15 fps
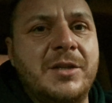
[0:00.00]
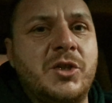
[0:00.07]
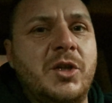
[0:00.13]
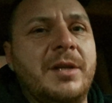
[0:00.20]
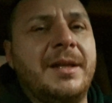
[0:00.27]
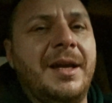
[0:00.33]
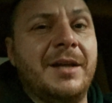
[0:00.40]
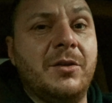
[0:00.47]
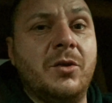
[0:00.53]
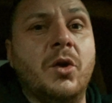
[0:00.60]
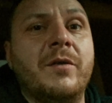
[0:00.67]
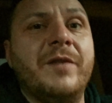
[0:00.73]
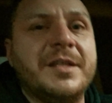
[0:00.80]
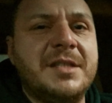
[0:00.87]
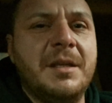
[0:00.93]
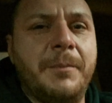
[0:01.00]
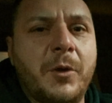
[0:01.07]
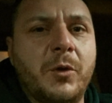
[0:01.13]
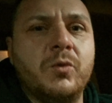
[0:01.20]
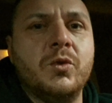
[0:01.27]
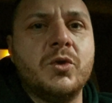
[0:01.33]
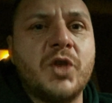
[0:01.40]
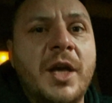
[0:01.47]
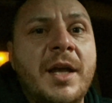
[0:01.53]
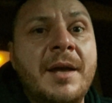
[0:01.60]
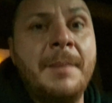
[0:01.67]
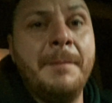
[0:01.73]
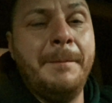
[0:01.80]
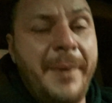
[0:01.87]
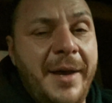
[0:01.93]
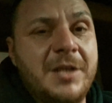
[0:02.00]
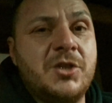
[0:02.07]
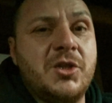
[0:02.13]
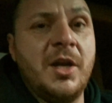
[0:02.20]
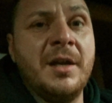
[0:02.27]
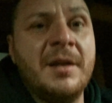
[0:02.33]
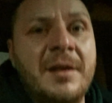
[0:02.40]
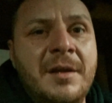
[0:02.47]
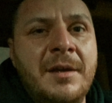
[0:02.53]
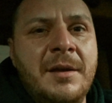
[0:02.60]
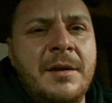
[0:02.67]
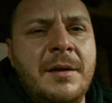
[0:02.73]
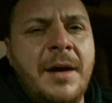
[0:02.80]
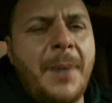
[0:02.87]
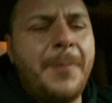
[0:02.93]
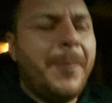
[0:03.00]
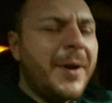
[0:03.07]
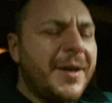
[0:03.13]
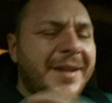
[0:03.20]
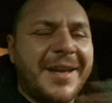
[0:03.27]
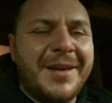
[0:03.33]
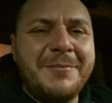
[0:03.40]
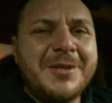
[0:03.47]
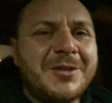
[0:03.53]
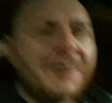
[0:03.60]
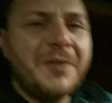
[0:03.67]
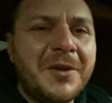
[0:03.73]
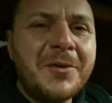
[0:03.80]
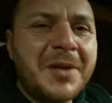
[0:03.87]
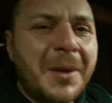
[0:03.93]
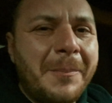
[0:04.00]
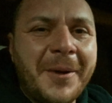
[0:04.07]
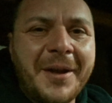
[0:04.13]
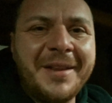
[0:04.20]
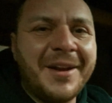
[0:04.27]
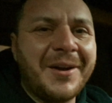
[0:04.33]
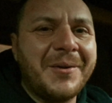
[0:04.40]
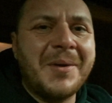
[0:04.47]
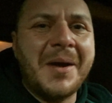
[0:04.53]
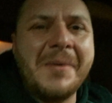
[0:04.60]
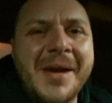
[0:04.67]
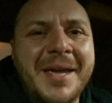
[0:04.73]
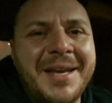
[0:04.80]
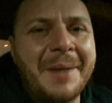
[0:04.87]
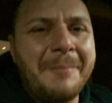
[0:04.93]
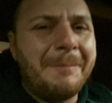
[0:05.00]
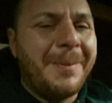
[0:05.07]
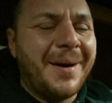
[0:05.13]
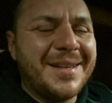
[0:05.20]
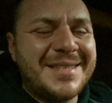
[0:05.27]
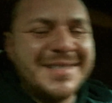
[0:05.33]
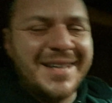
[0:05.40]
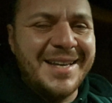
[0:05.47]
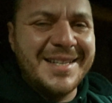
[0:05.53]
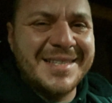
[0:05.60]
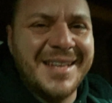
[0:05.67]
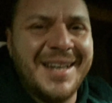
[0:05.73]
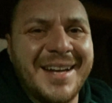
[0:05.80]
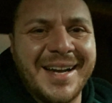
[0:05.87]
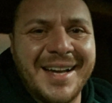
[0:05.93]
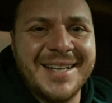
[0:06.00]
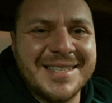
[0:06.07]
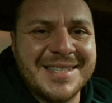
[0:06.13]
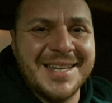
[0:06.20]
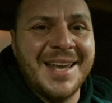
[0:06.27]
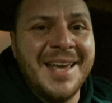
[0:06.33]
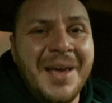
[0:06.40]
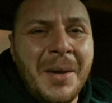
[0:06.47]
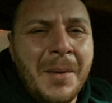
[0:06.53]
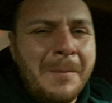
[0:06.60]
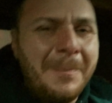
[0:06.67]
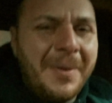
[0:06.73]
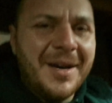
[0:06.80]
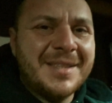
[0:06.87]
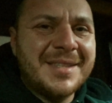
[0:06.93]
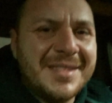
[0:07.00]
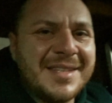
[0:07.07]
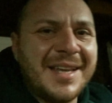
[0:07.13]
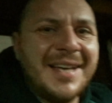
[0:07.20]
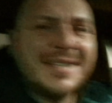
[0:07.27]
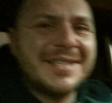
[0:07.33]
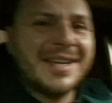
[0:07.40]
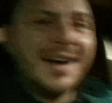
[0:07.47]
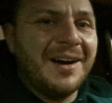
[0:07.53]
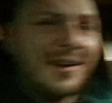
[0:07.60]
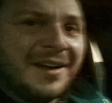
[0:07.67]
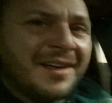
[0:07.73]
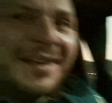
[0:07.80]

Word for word: città dove si produce pesce. A parte che mi sono venuti a prendere con una macchina pazzesca, ragazzi, pazzesca!